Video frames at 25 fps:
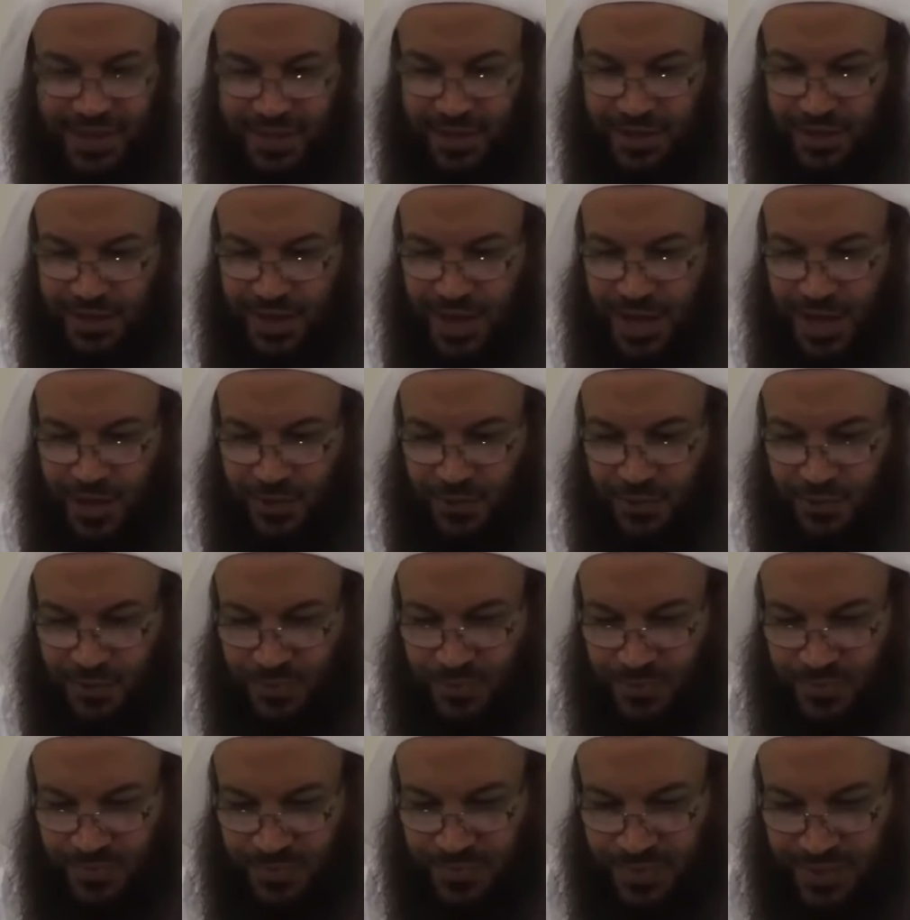إلا
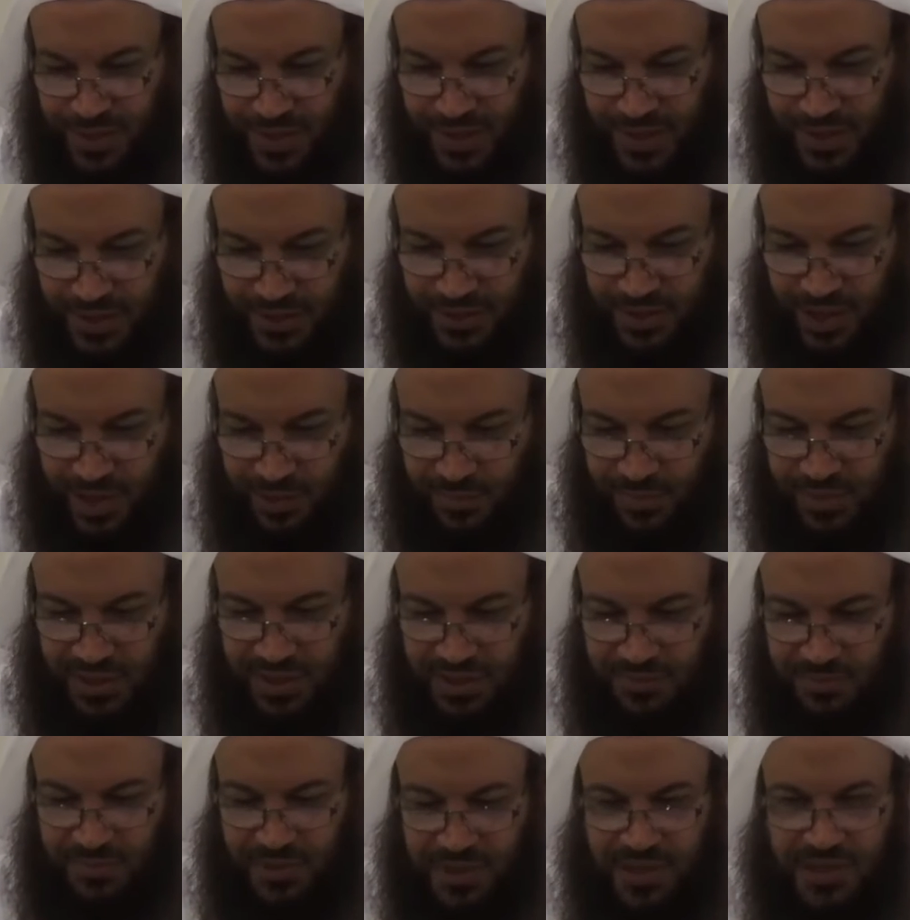هو
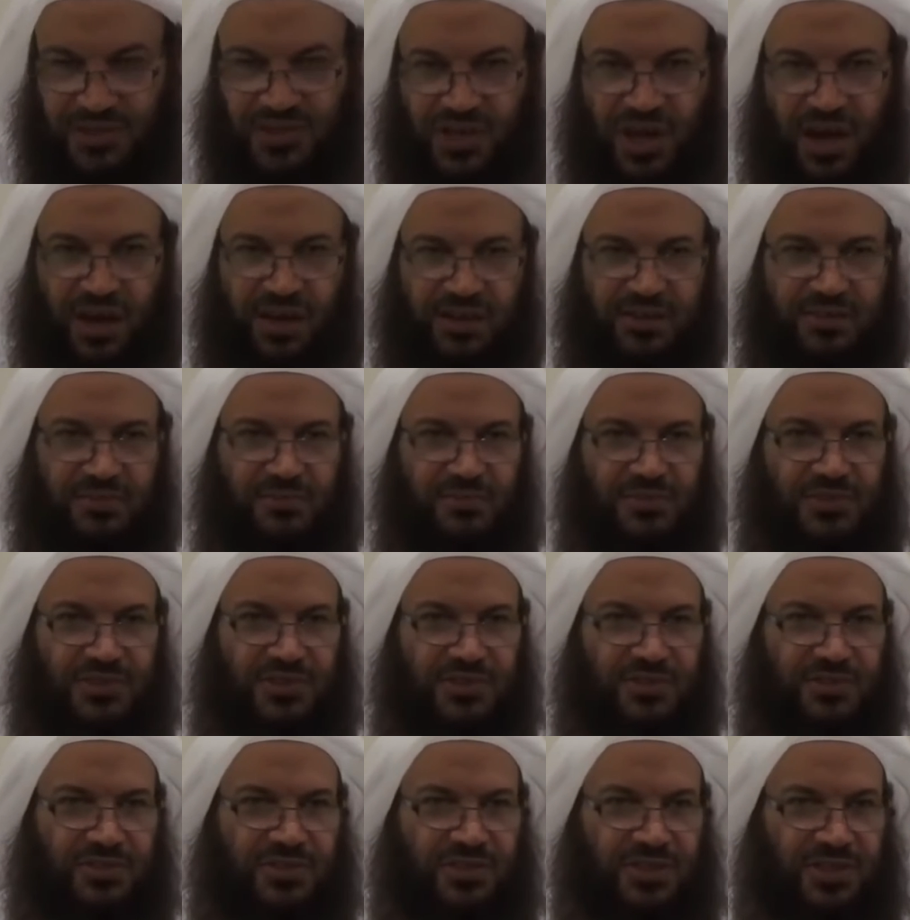ترميهم بحجارة من
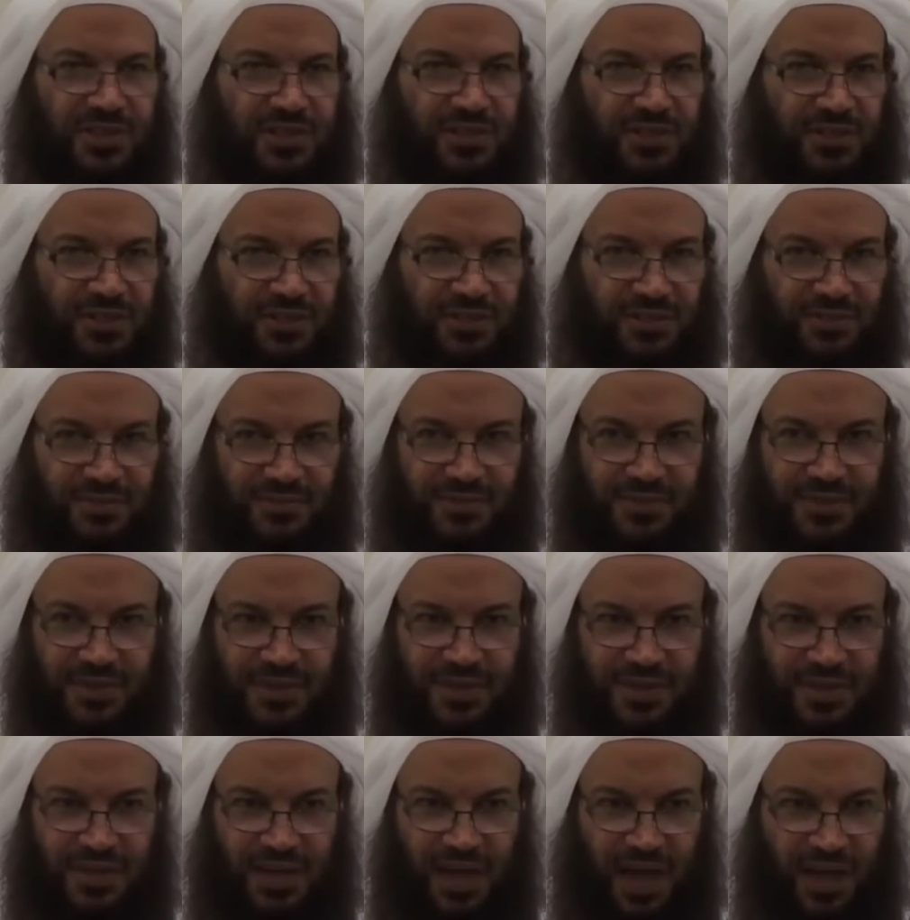سجيل
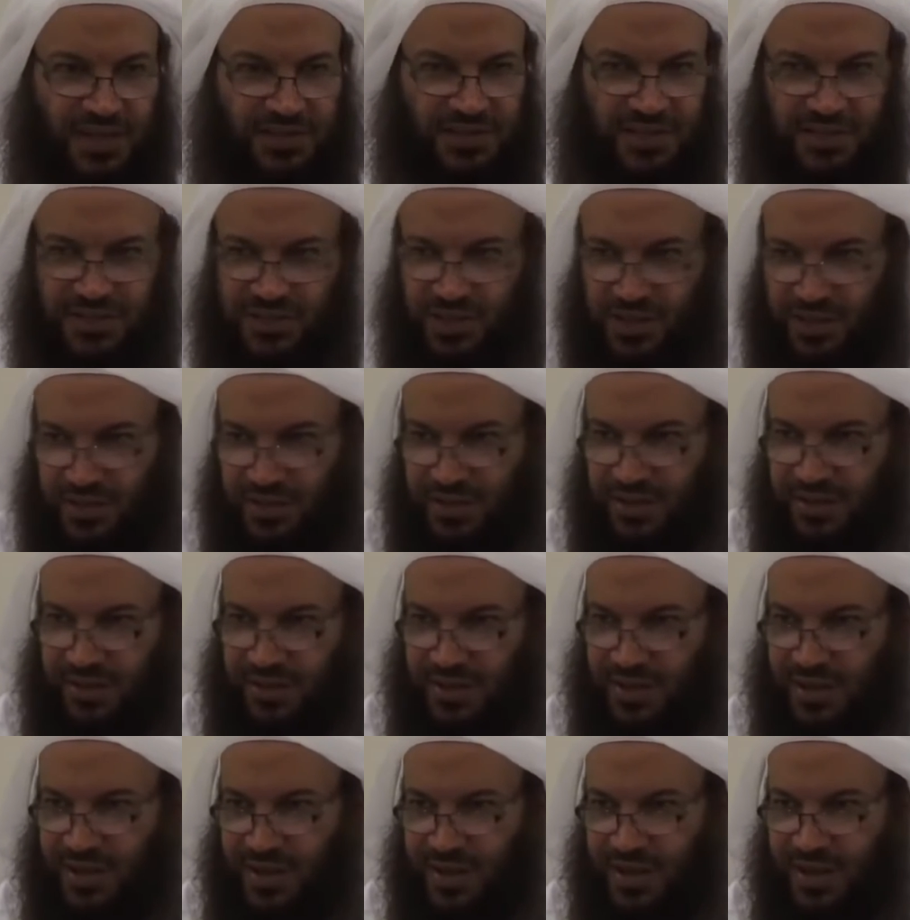حجر صغير
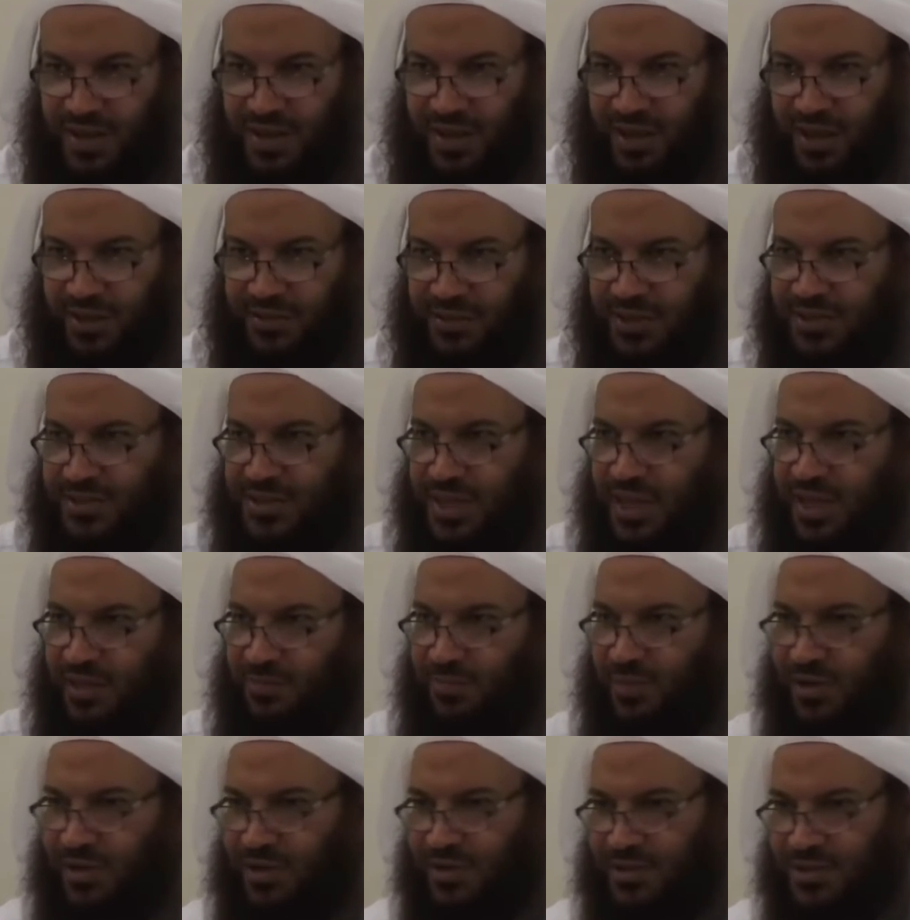قد
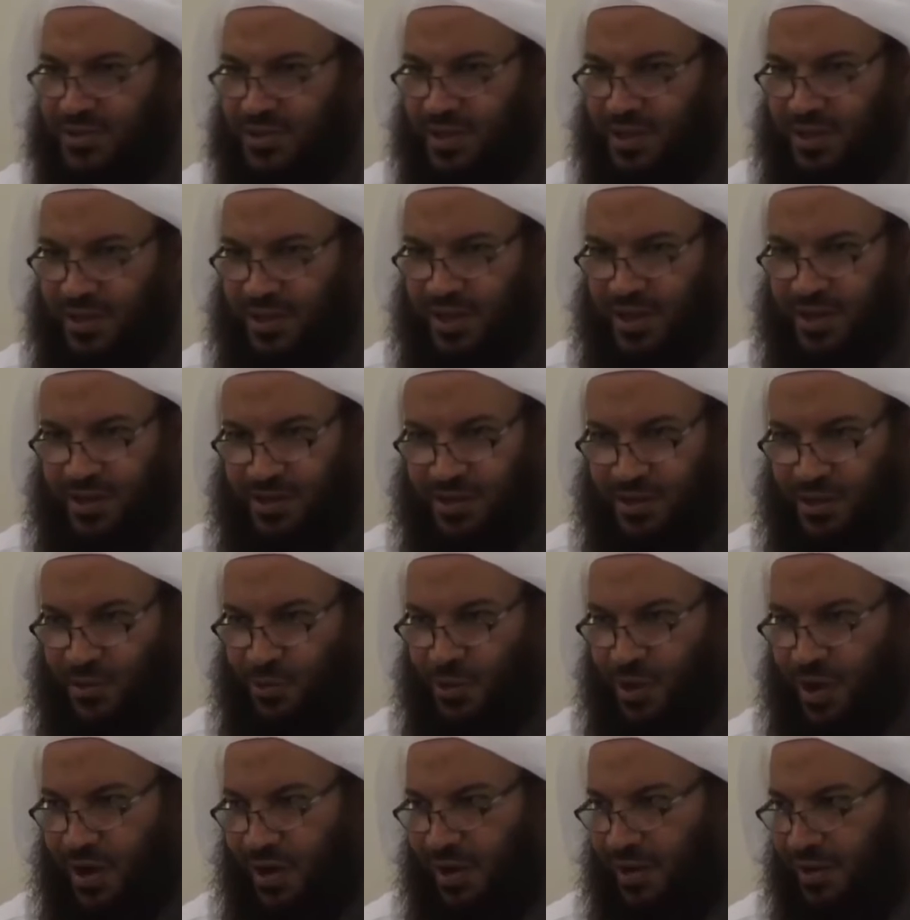يستهين به الإنسان
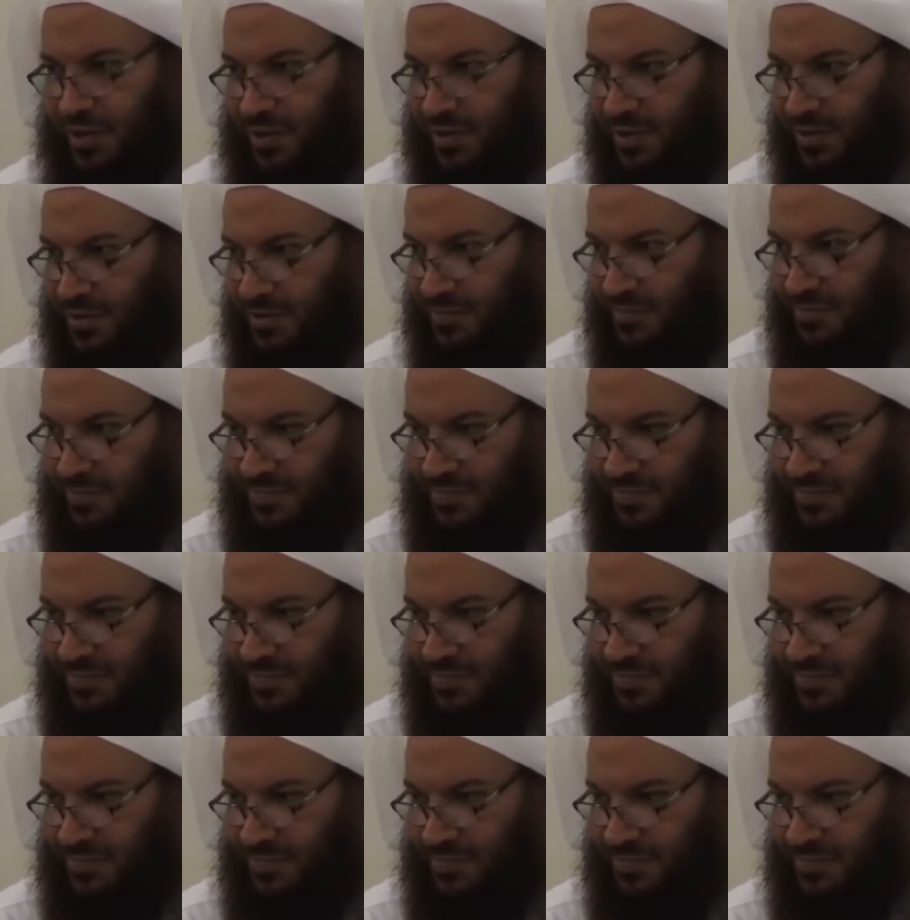لكنه هالك